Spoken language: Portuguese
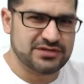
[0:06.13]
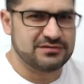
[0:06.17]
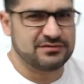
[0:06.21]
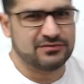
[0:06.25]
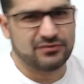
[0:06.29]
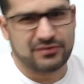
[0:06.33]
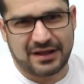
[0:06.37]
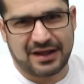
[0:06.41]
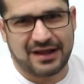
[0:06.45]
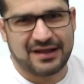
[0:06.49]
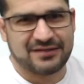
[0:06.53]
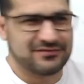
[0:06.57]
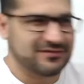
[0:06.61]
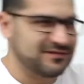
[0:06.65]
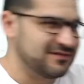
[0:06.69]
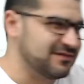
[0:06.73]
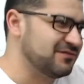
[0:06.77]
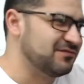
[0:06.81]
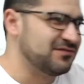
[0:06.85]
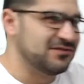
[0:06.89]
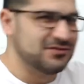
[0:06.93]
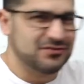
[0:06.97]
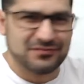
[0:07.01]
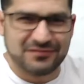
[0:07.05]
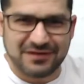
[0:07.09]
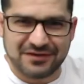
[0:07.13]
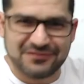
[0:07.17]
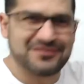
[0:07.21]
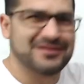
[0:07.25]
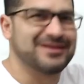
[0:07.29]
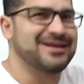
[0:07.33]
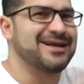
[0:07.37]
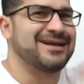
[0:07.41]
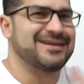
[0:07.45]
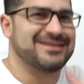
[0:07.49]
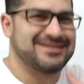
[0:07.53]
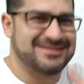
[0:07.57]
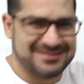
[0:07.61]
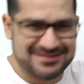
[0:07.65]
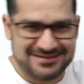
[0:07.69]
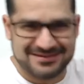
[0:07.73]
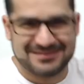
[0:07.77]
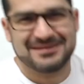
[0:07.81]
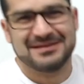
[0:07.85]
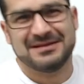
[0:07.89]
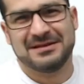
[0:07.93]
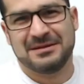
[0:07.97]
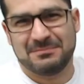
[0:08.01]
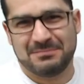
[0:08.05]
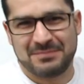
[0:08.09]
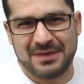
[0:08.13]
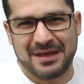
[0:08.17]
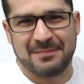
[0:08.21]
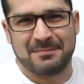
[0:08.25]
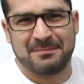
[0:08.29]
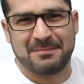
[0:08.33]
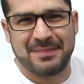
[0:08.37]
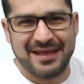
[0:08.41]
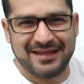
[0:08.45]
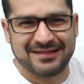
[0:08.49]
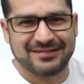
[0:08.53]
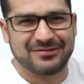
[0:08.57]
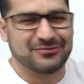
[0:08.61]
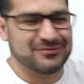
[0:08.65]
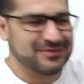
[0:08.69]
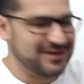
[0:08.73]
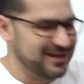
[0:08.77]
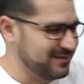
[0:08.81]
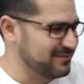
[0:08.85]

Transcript: no caso esse vídeo vai ficar aqui perpétuo, né?